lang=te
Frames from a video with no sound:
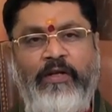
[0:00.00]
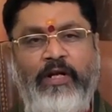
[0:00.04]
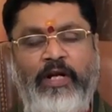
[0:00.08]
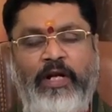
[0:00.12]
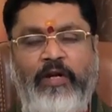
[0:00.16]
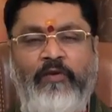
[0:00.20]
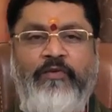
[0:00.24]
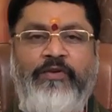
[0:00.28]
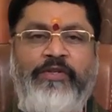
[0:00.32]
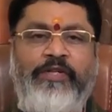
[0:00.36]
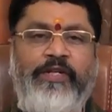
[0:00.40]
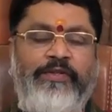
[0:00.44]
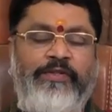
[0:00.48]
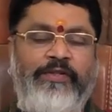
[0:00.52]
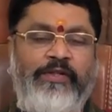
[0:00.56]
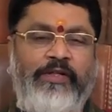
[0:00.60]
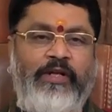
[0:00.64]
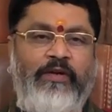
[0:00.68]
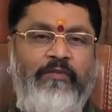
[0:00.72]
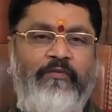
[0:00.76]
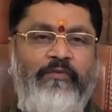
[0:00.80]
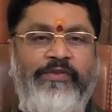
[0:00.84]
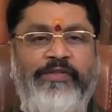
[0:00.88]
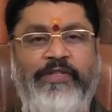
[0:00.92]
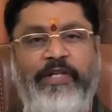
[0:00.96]
అని విశేషంగా
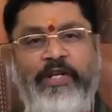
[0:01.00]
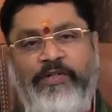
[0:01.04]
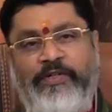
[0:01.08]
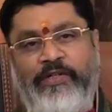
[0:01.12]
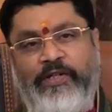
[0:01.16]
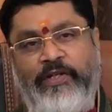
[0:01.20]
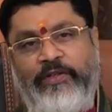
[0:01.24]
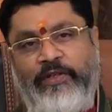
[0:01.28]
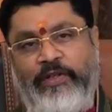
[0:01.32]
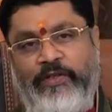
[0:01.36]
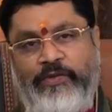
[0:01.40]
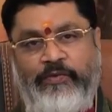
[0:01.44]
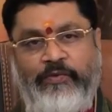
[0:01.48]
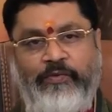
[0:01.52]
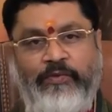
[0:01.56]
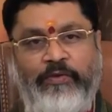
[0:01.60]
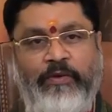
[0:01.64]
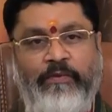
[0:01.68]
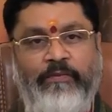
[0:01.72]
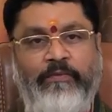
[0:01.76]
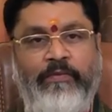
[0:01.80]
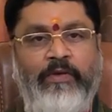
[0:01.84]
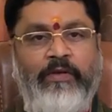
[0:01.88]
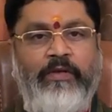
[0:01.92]
విశ్లేషంగా తెలుసుకుందాం